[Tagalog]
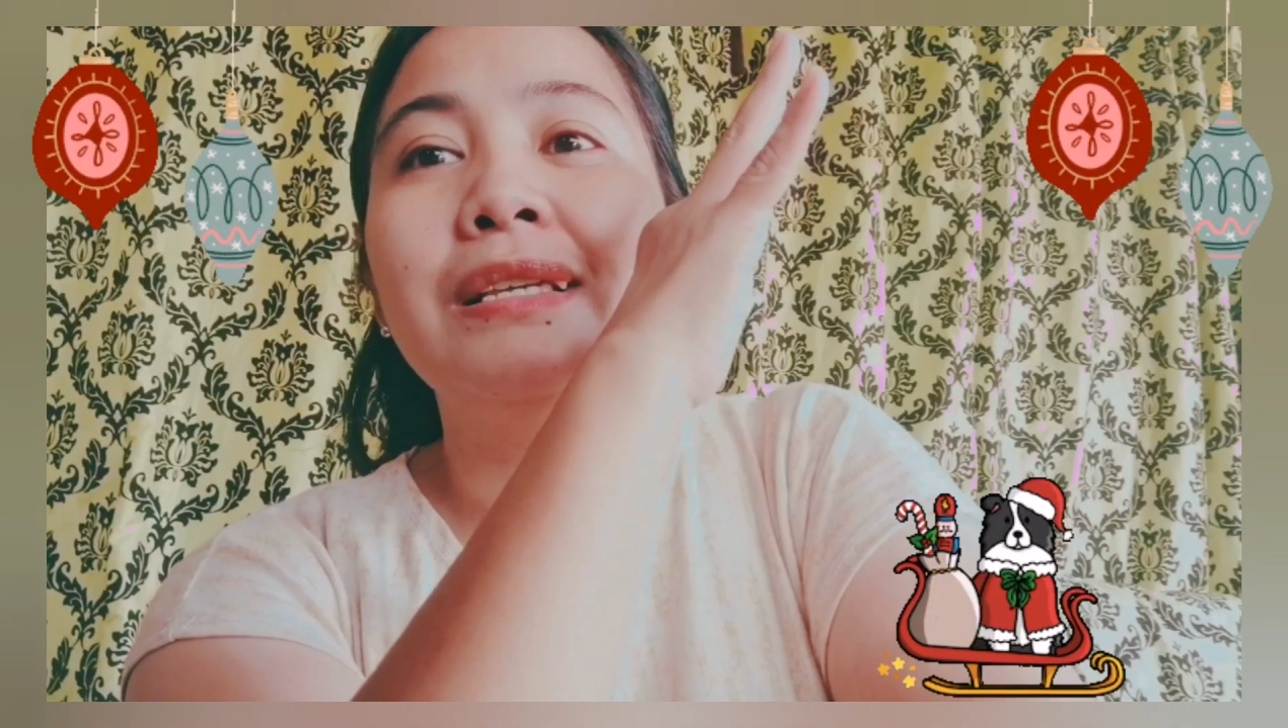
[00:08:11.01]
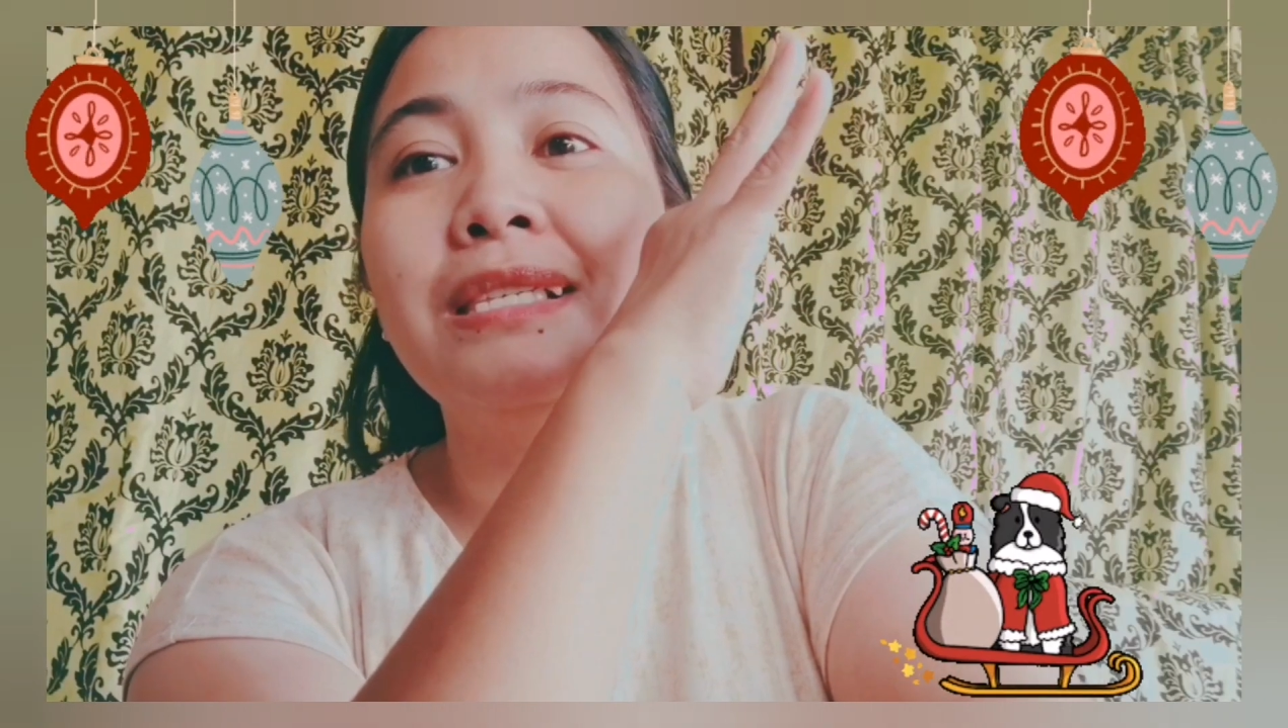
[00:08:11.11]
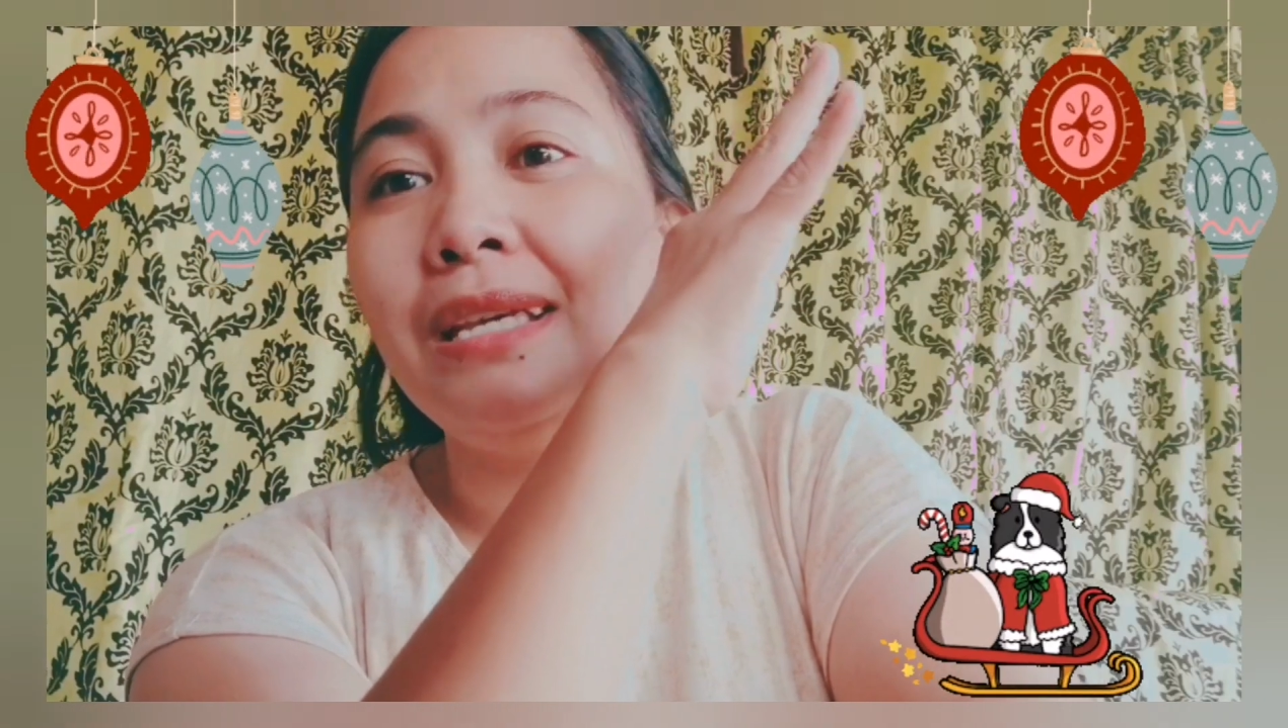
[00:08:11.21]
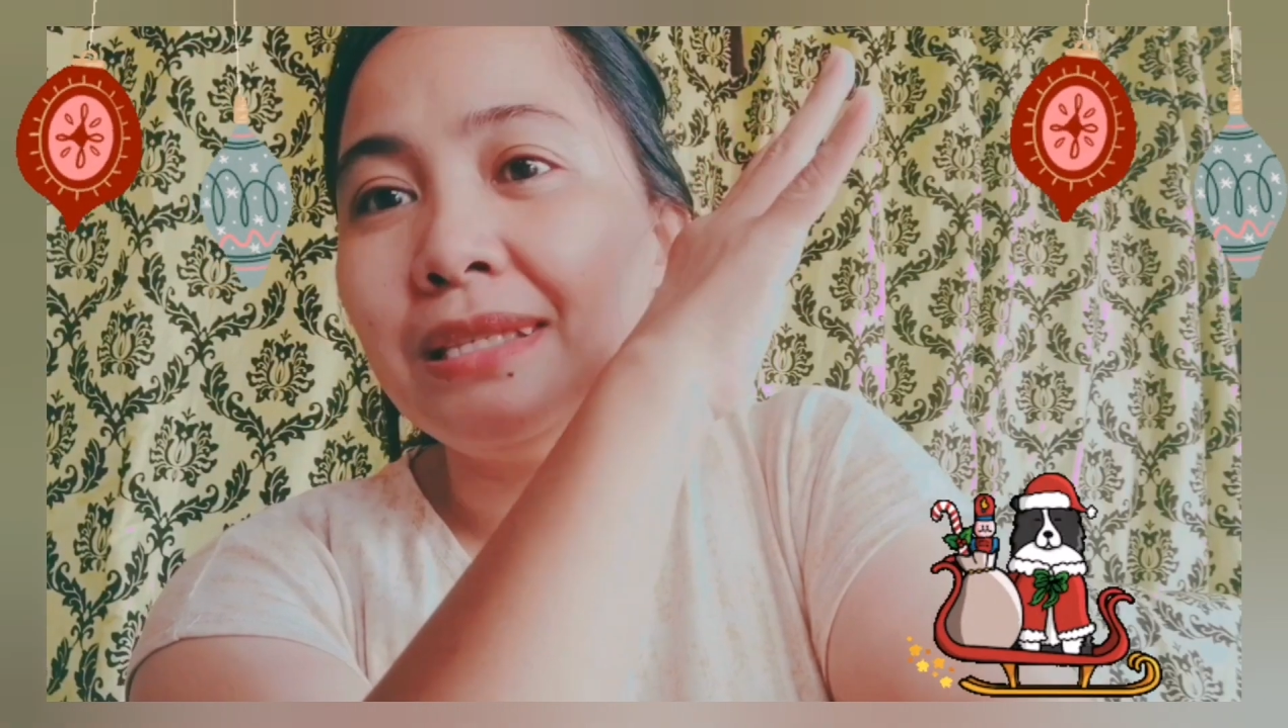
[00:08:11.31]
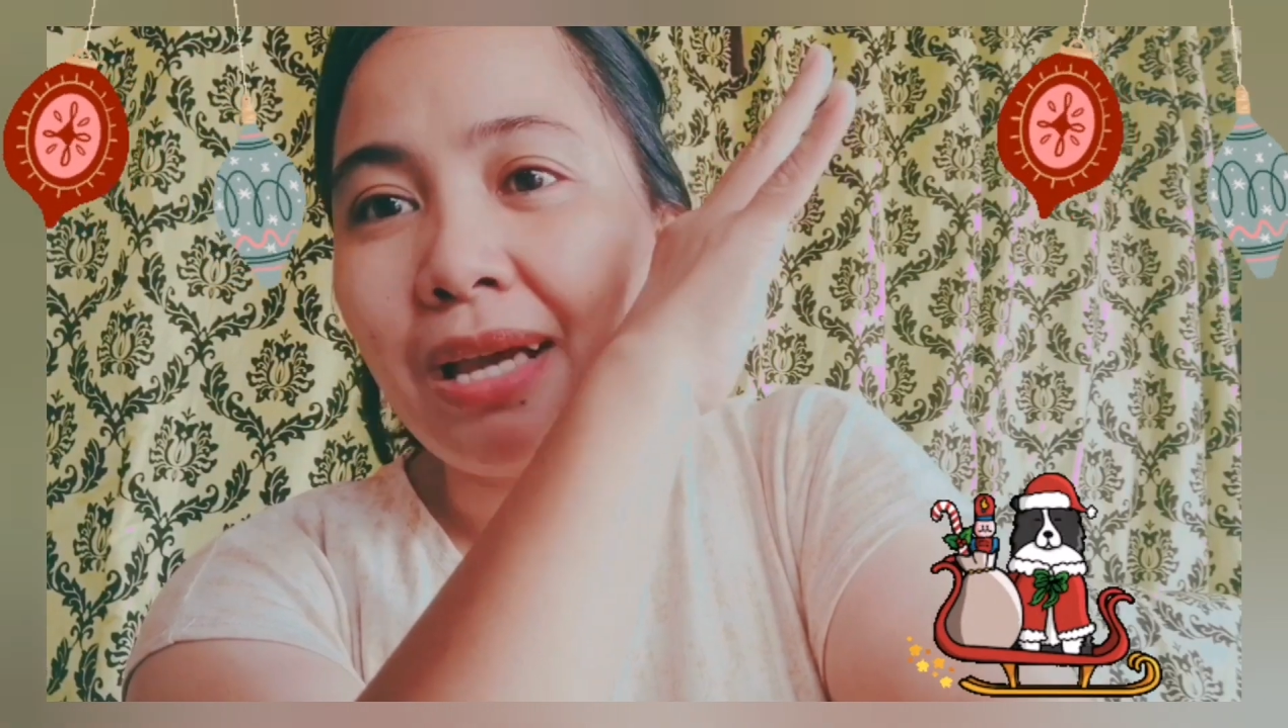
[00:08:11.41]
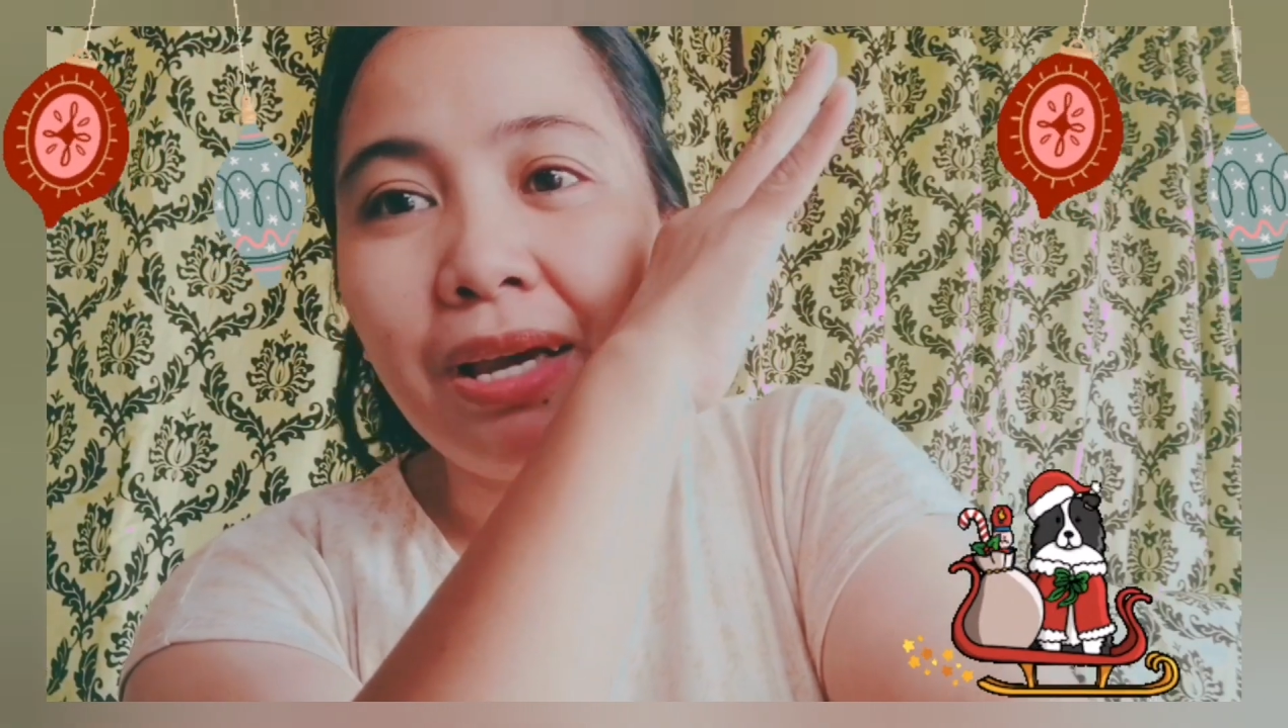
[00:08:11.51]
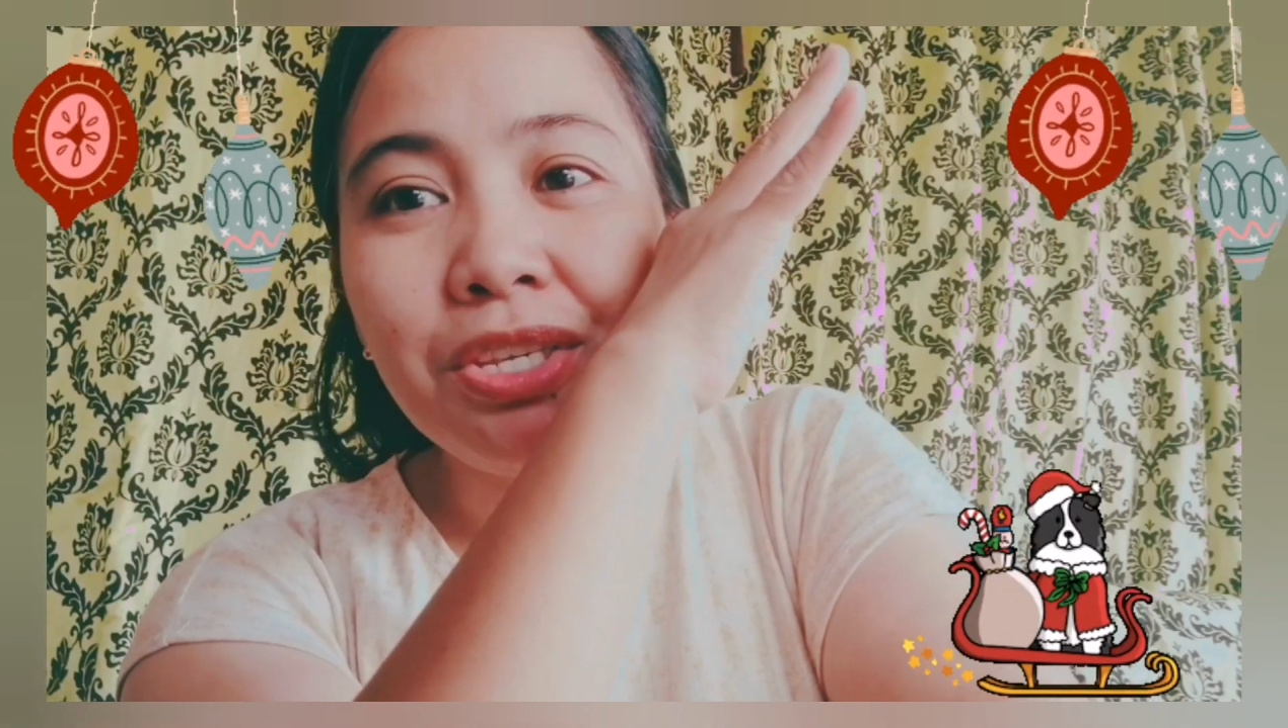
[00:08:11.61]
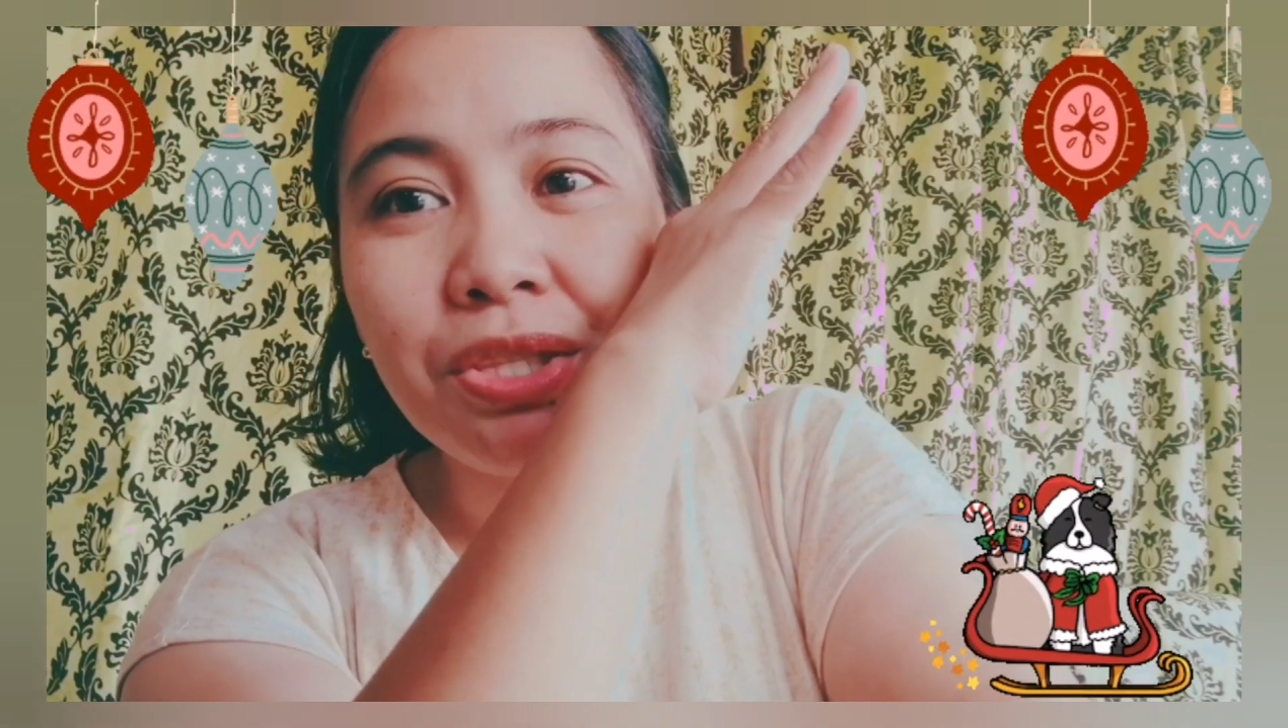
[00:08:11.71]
since I